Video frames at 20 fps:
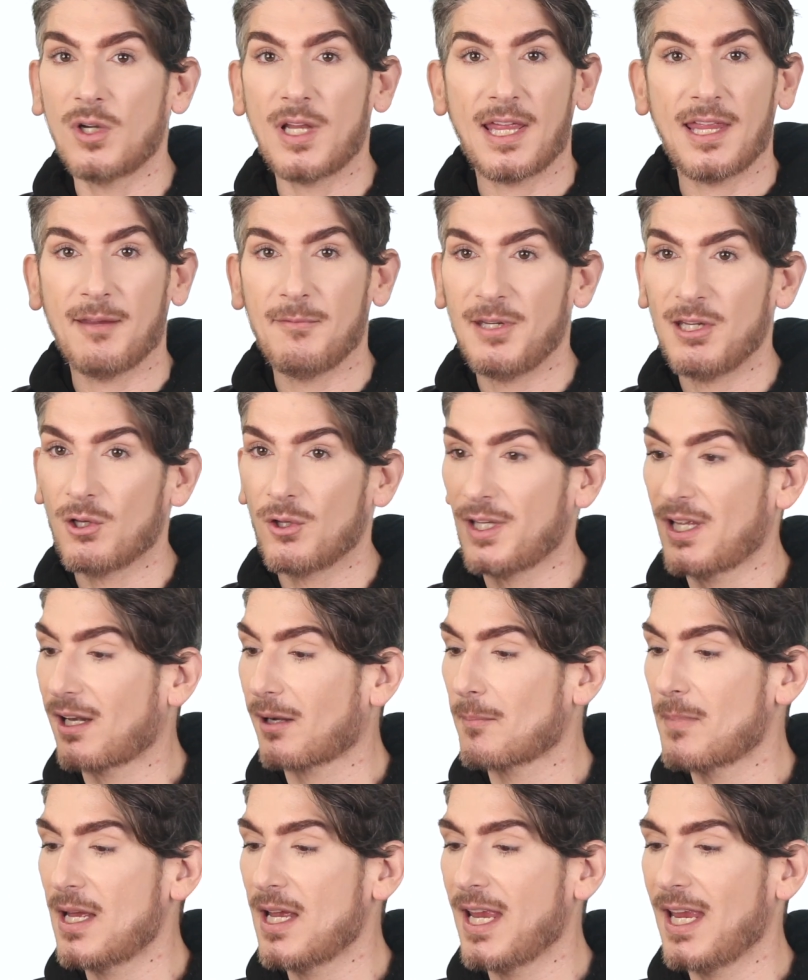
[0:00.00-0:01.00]
la de
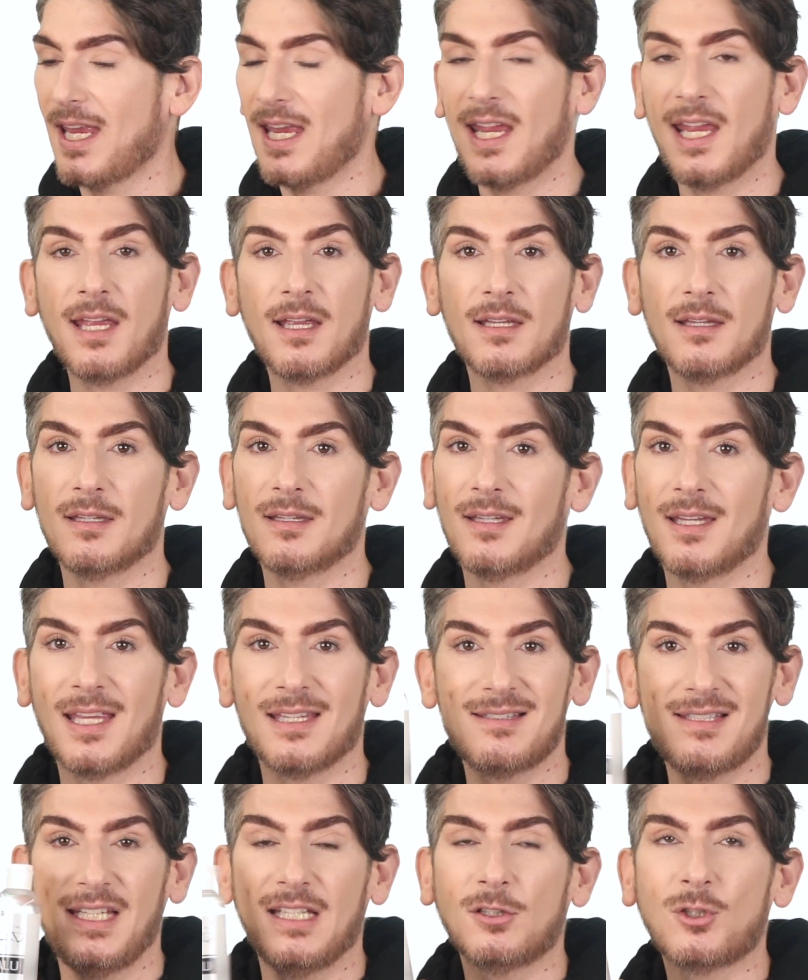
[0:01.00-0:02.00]
bioderma. Eh,
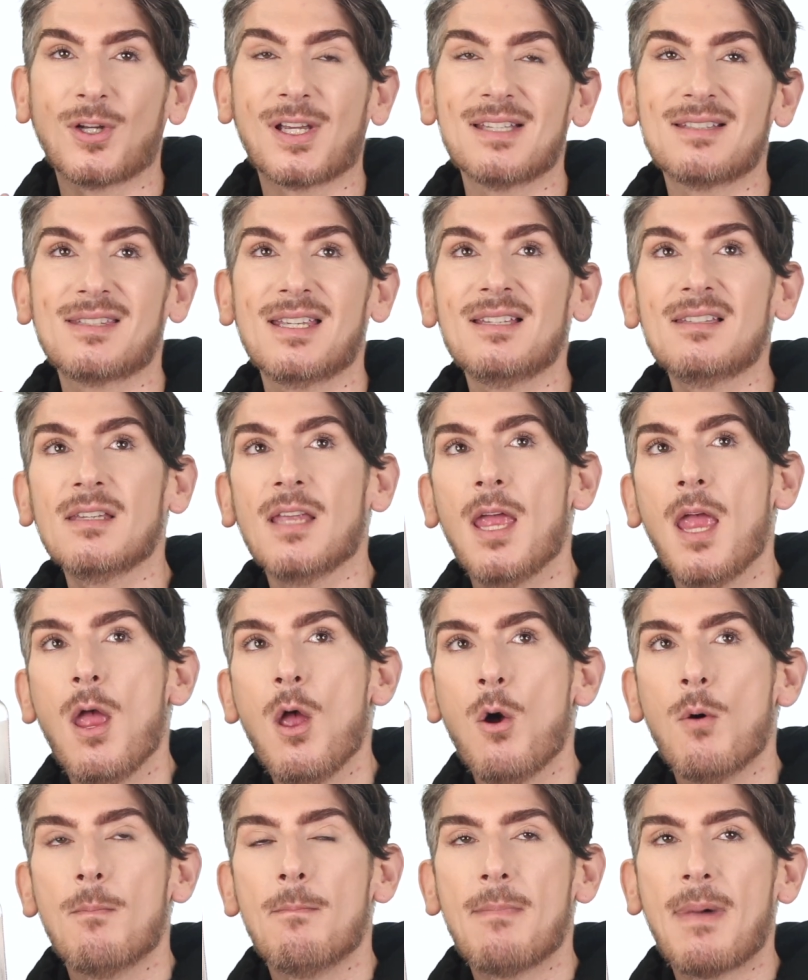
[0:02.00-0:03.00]
siento que este es
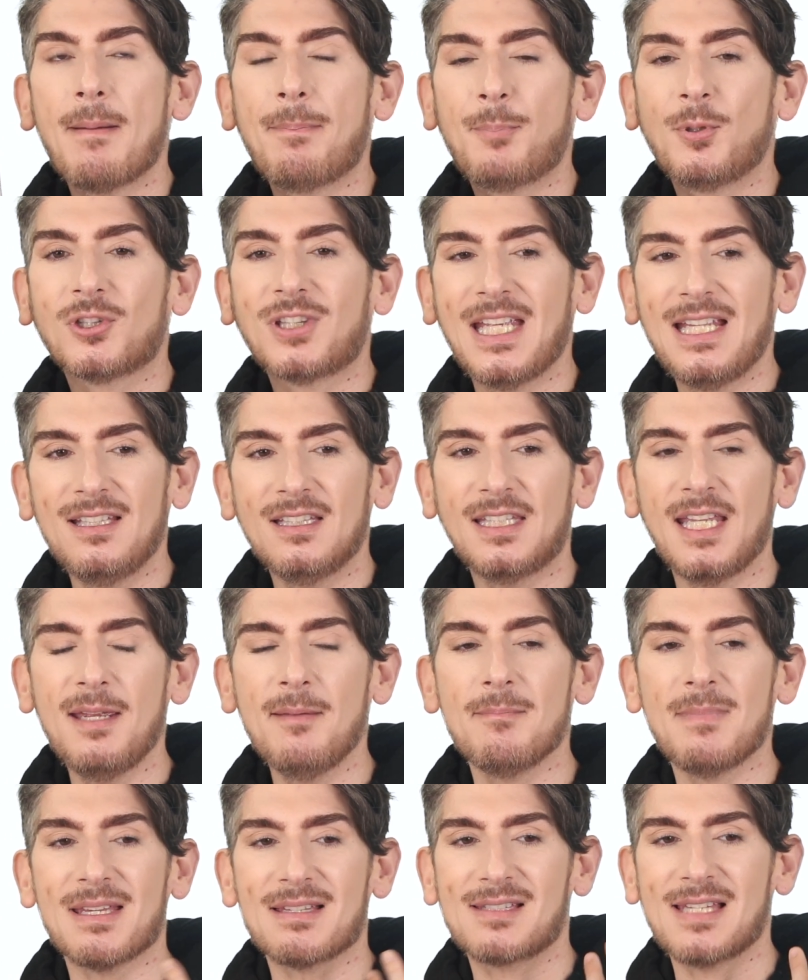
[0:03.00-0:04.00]
más potente,
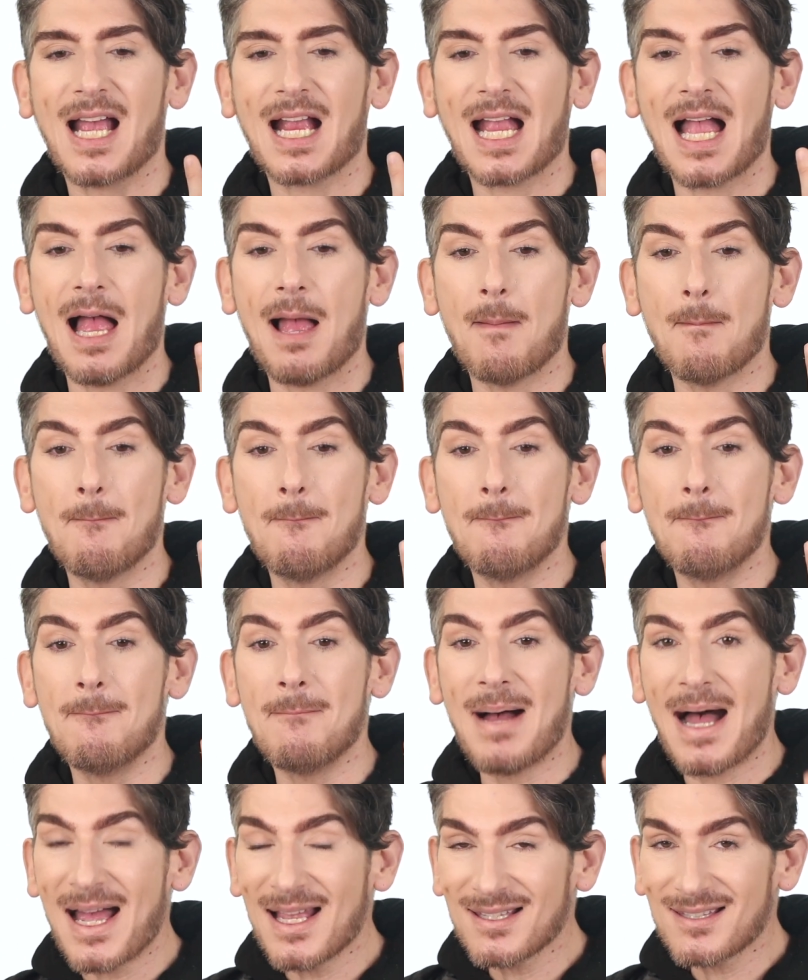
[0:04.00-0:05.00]
me saca
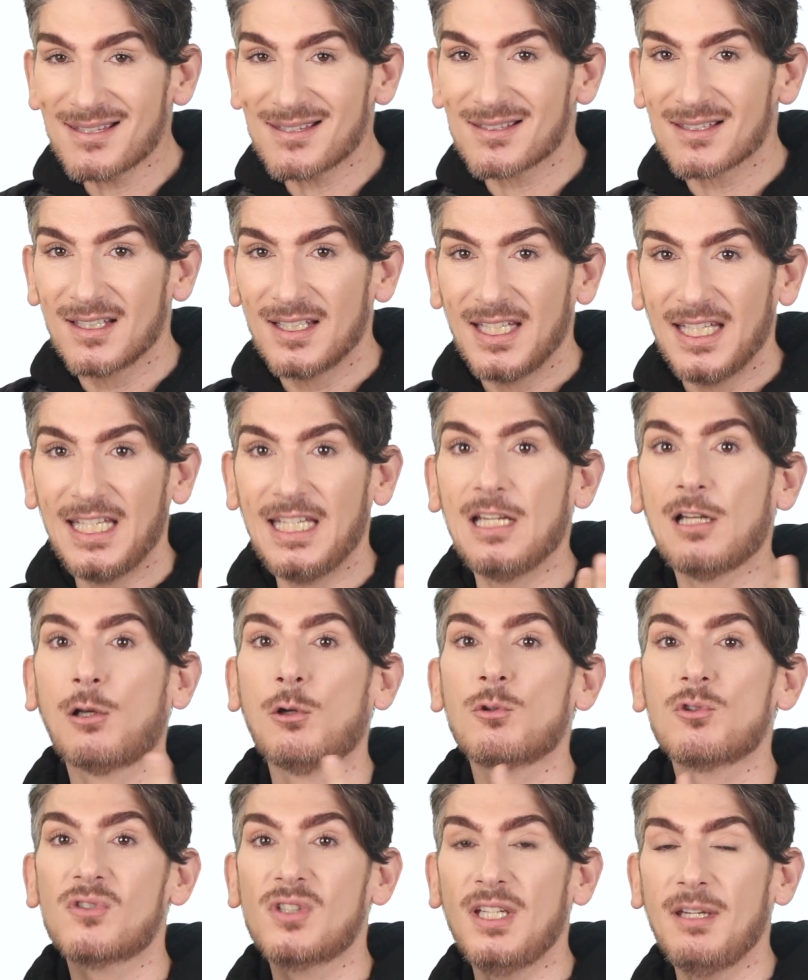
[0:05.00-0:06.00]
más,
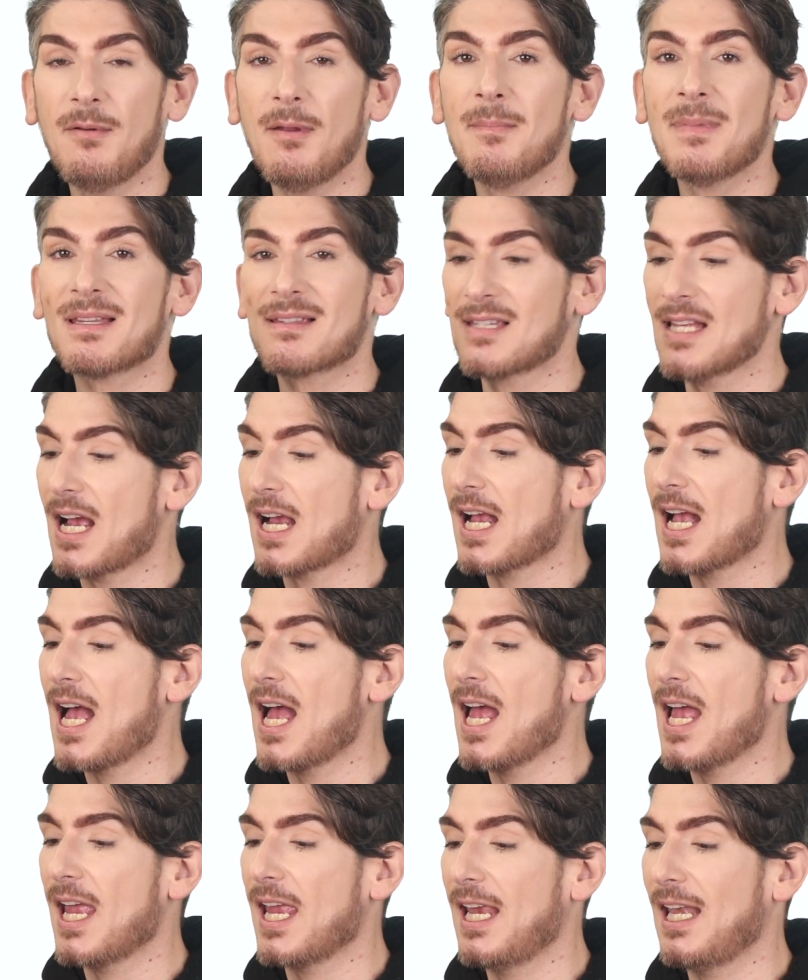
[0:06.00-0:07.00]
inclusive me
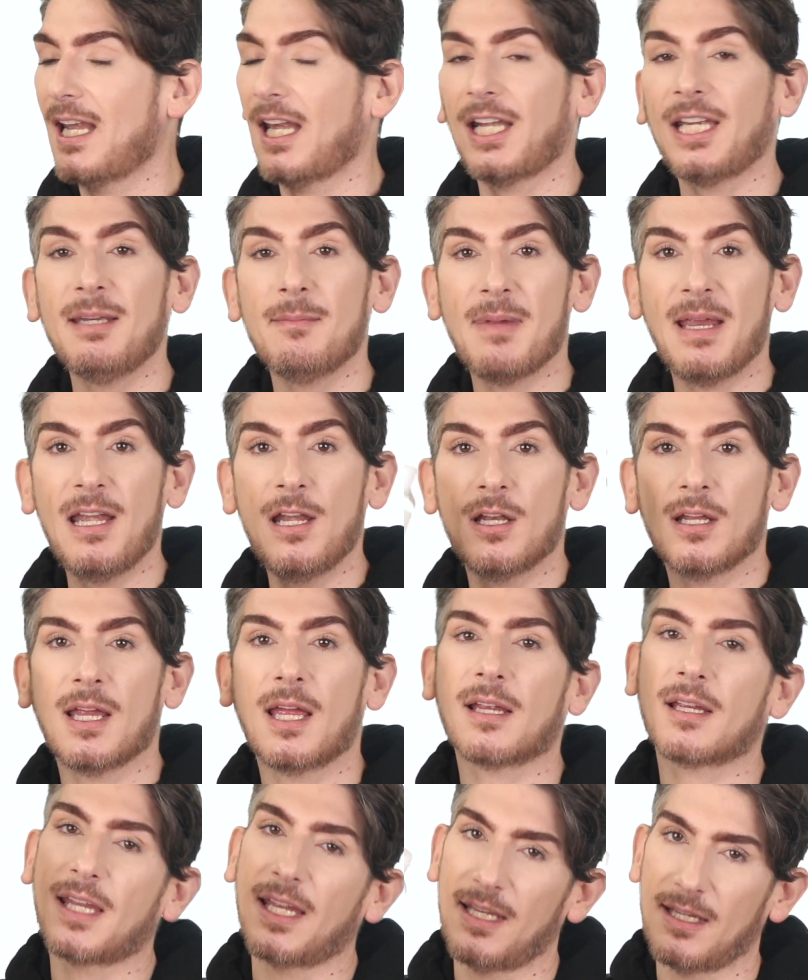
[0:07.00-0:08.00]
saca el rímel,
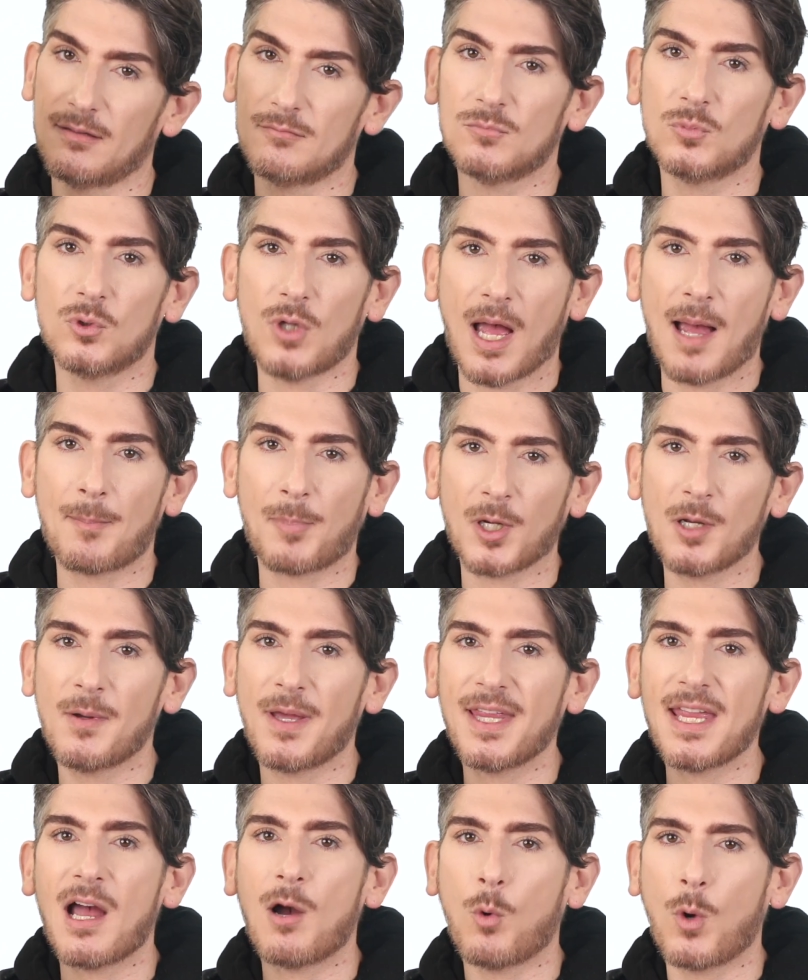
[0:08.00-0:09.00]
que a
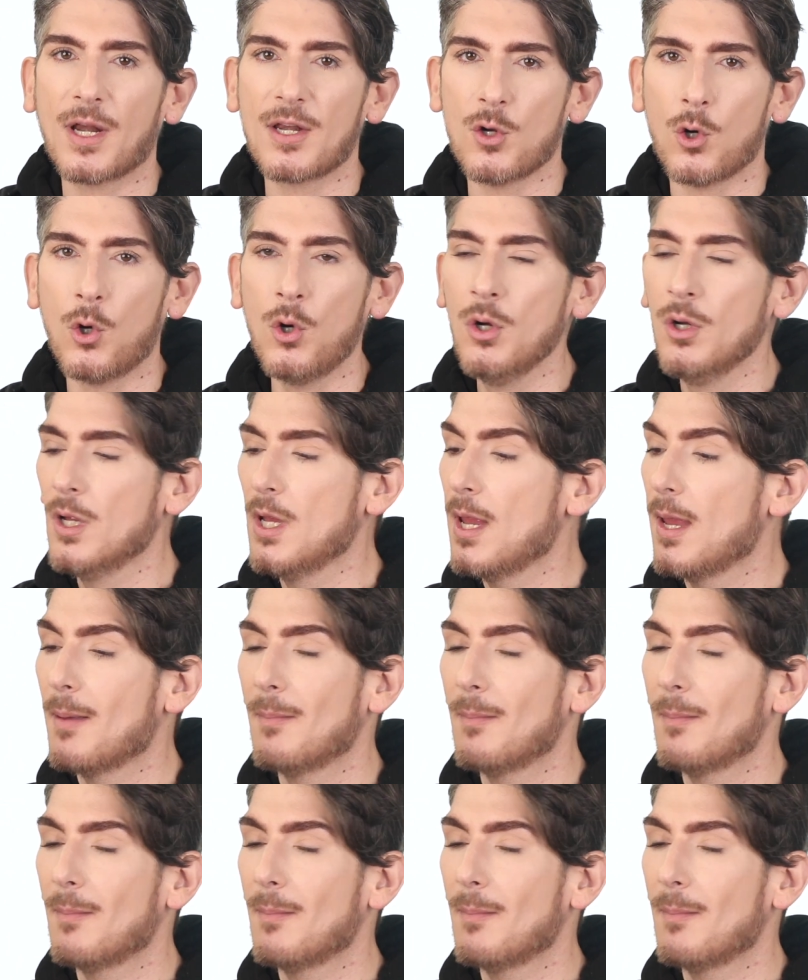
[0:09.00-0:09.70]
prueba de agua no,